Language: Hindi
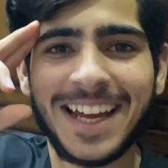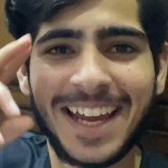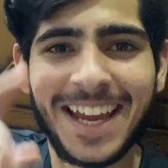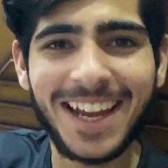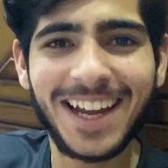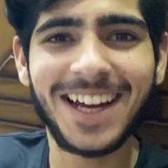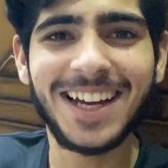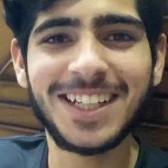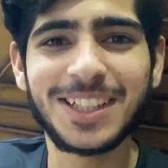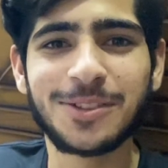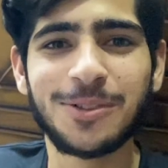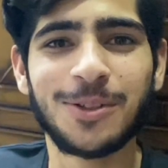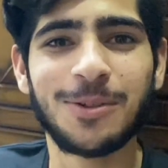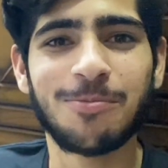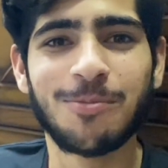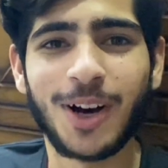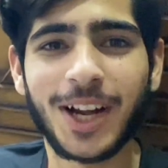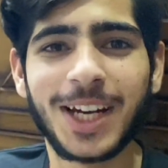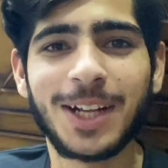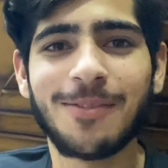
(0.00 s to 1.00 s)
हे गाइस गुड
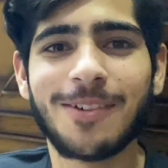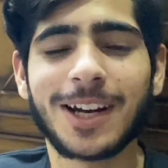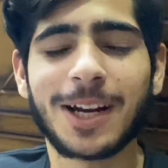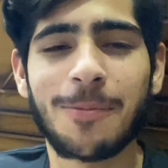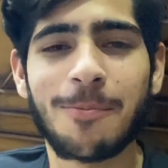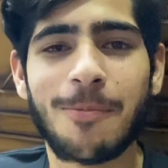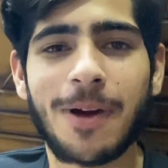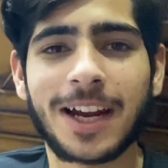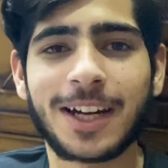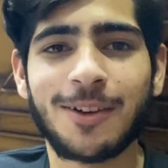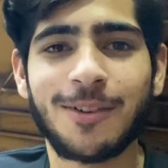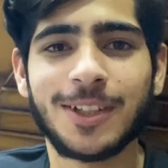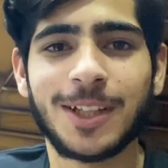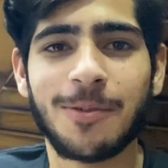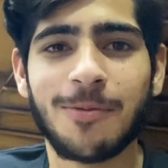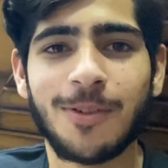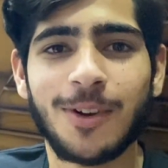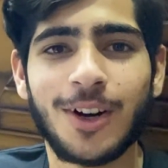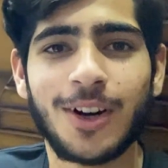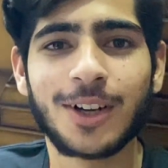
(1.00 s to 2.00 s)
मॉर्निंग वेलकम बैक टू
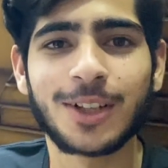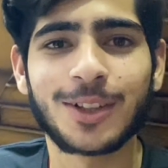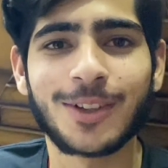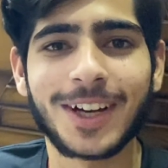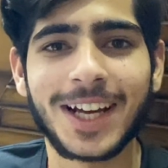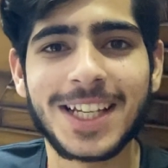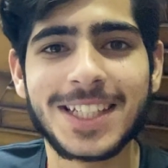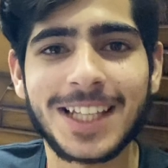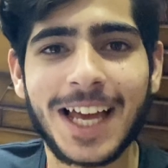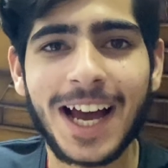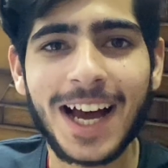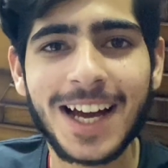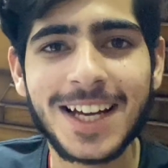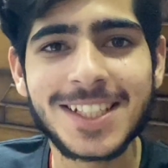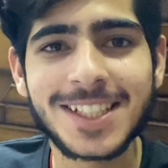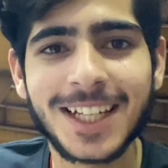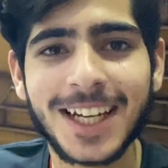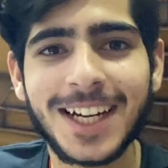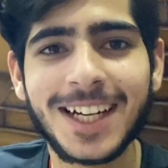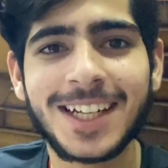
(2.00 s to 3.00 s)
द व्लॉग तो गाइस
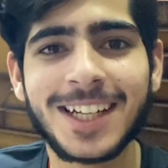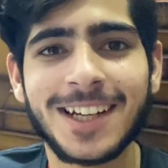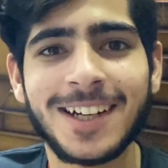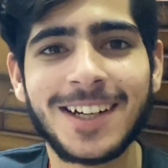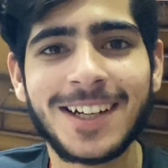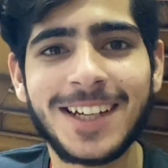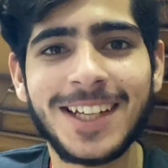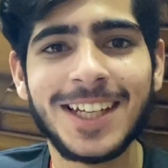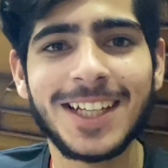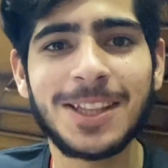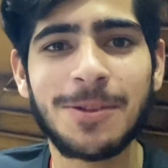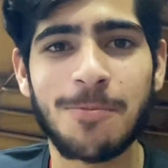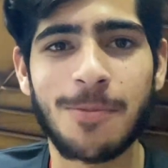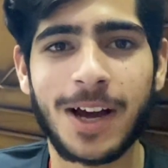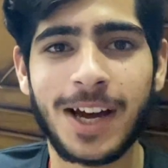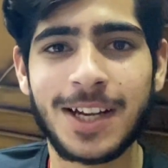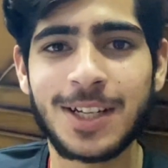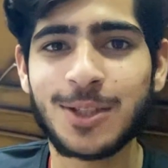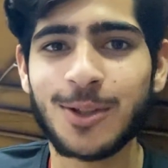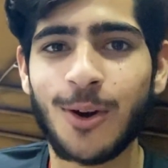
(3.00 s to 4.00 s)
आज है थर्टीथ
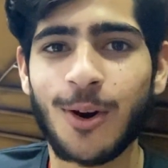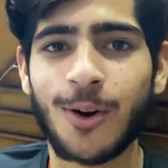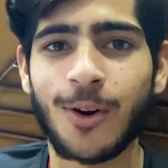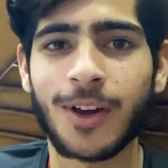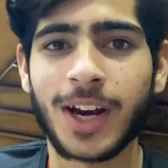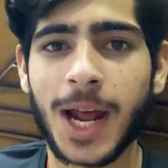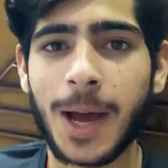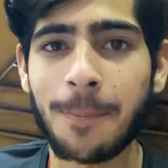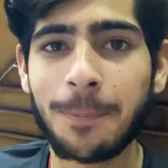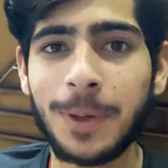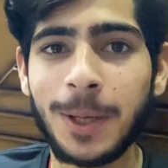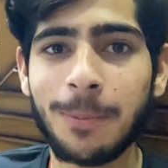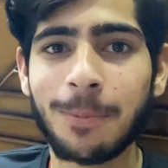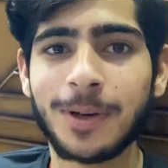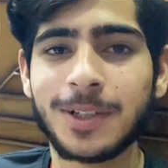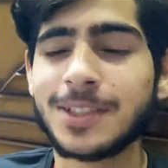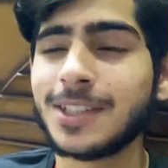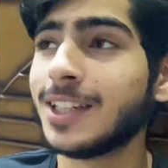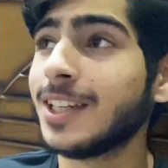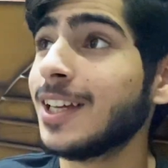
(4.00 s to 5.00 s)
मार्च और अभी
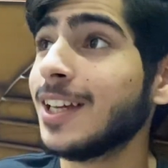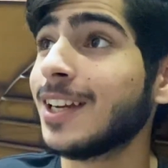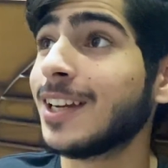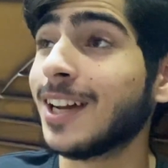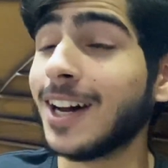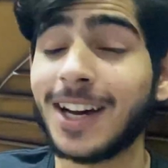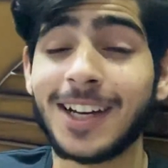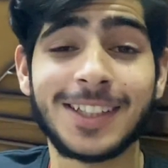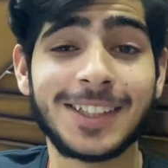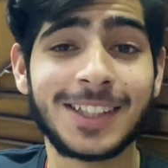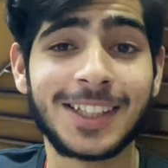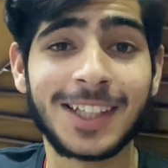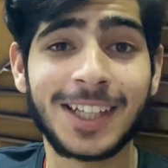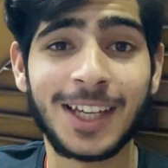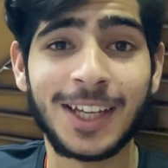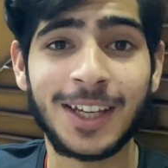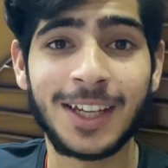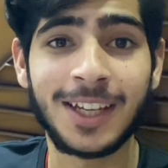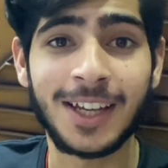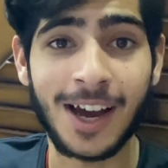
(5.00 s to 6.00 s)
बज रहे रात
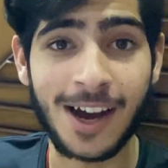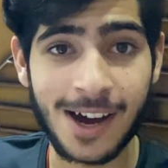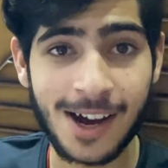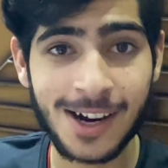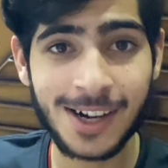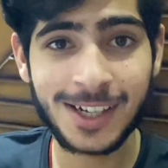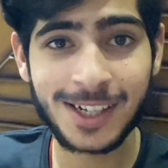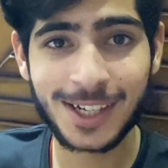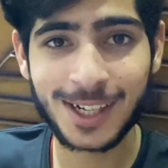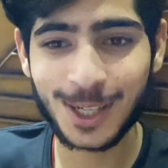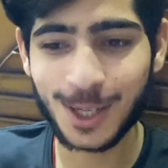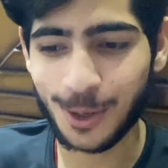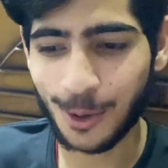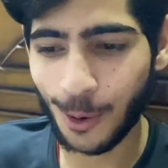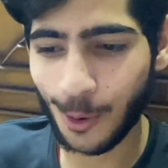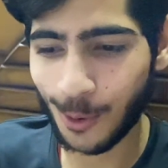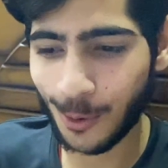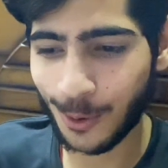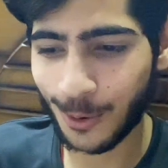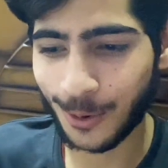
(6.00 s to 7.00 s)
के आठ
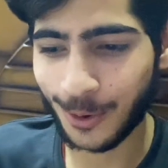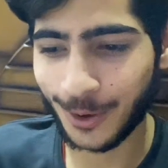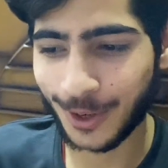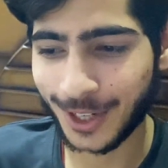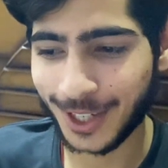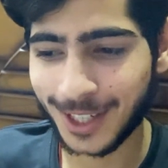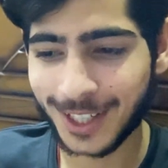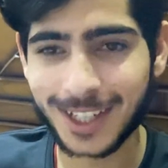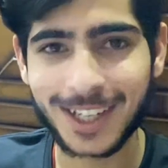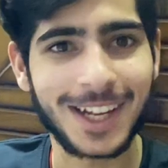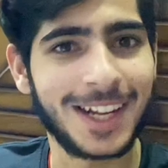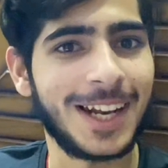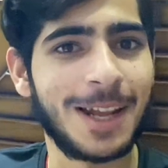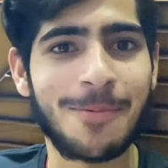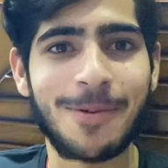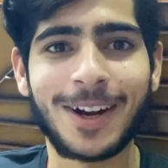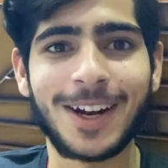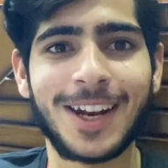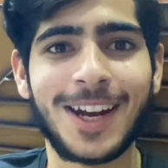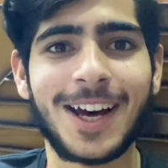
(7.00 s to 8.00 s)
और कल है
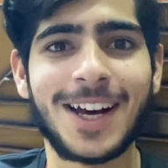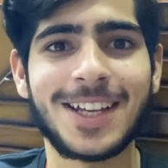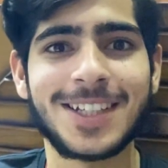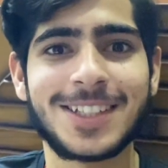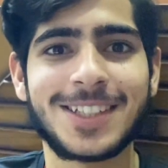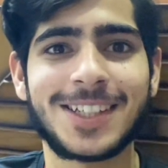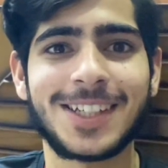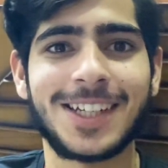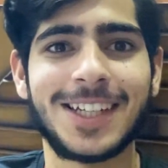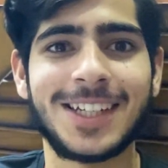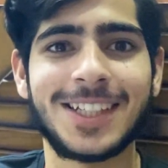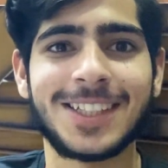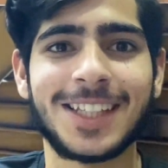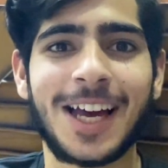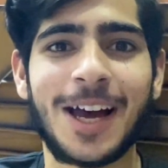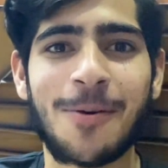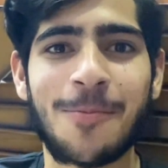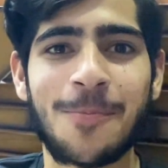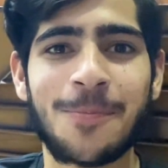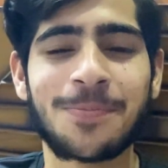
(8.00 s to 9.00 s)
मेरा लास्ट
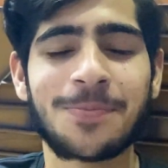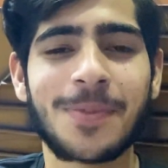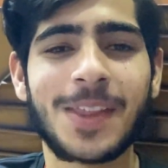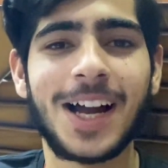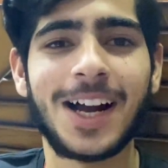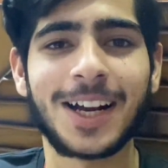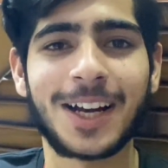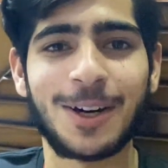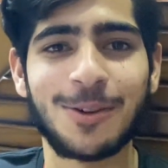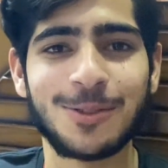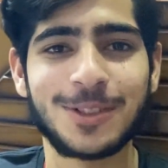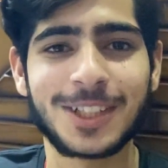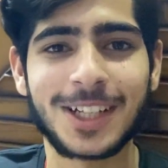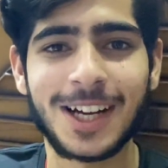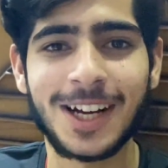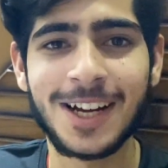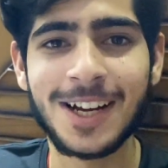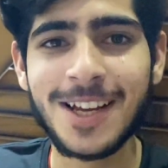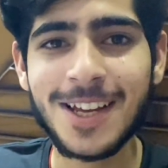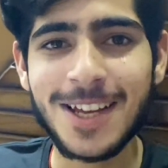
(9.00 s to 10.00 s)
एग्ज़ाम अकाउंट्स
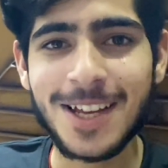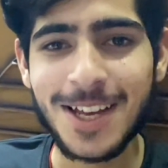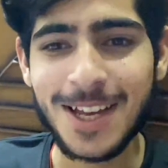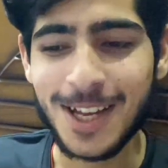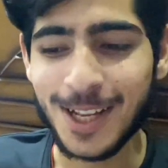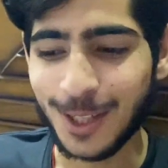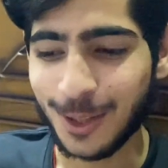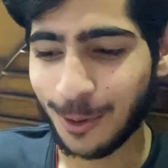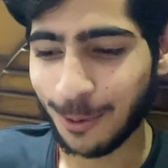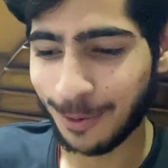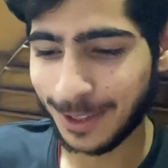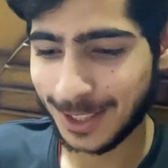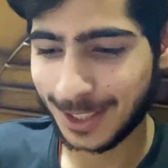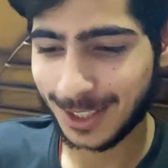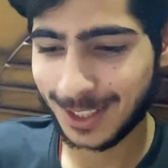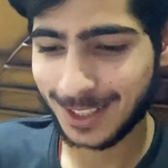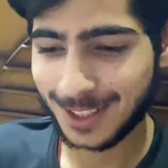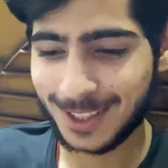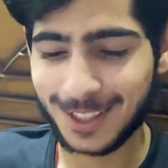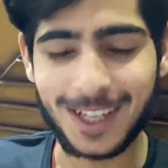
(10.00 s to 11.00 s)
का तो बस
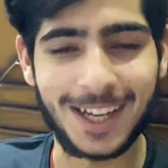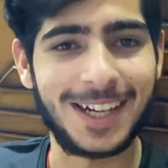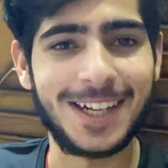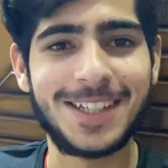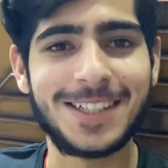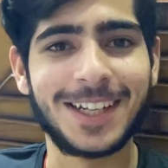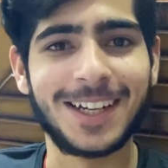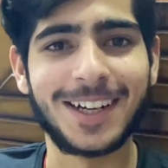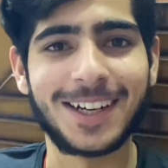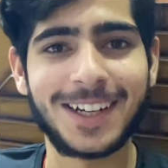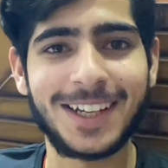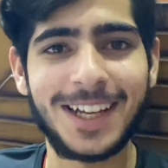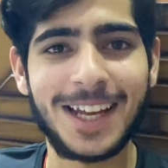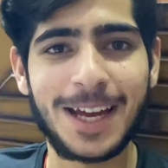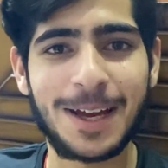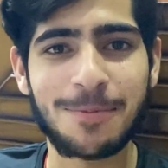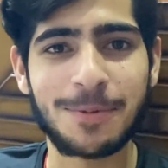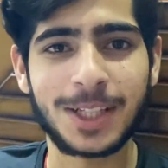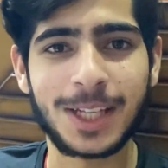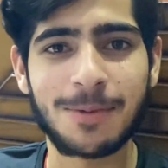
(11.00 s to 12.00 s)
तैयारी चल रही
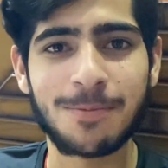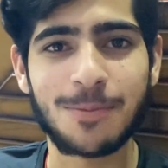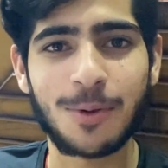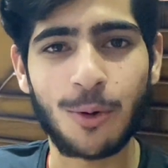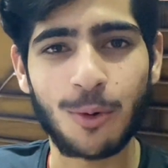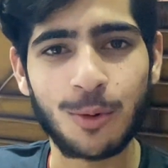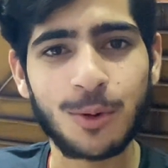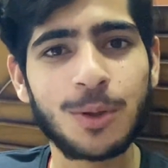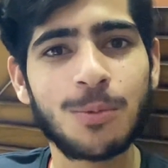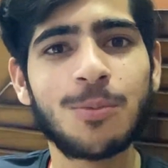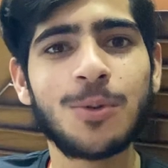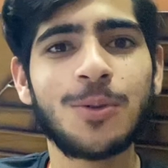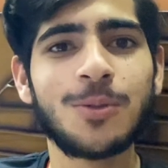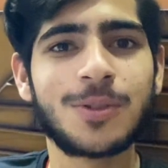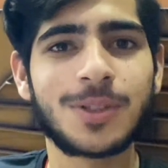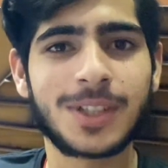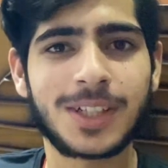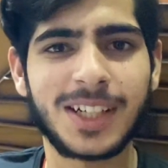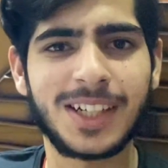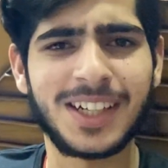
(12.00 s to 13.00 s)
है मतलब
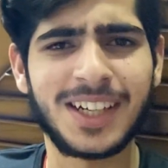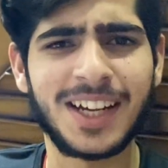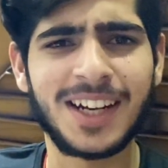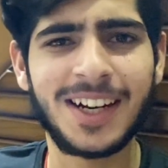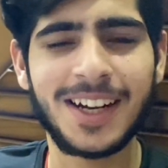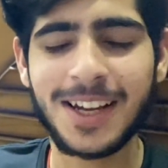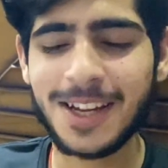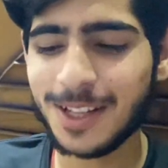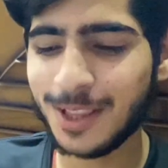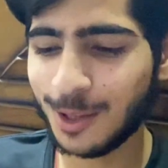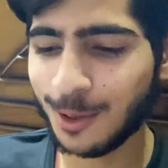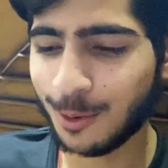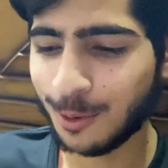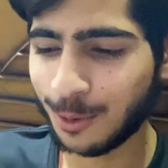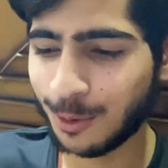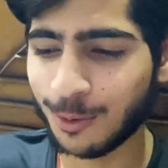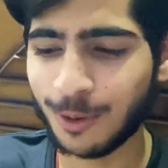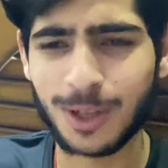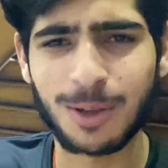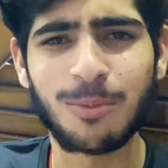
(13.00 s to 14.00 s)
ऑलमोस्ट डन है
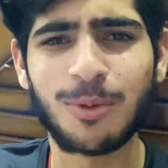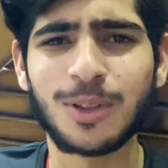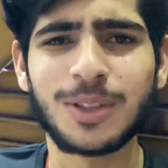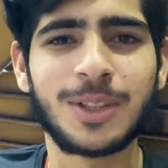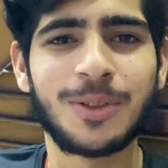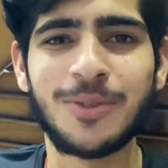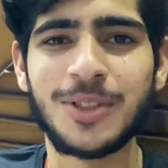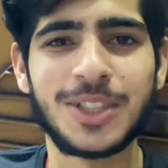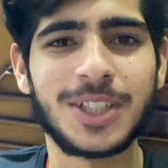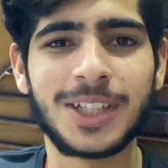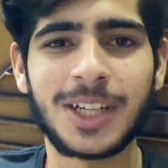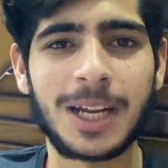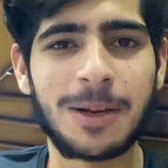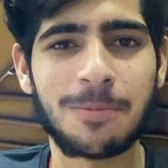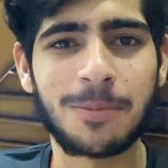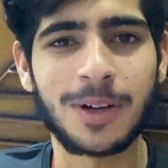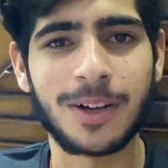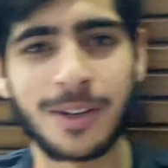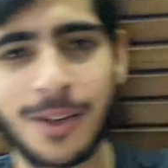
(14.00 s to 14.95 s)
तो थोड़ा बहुत रिविजन टाइप कर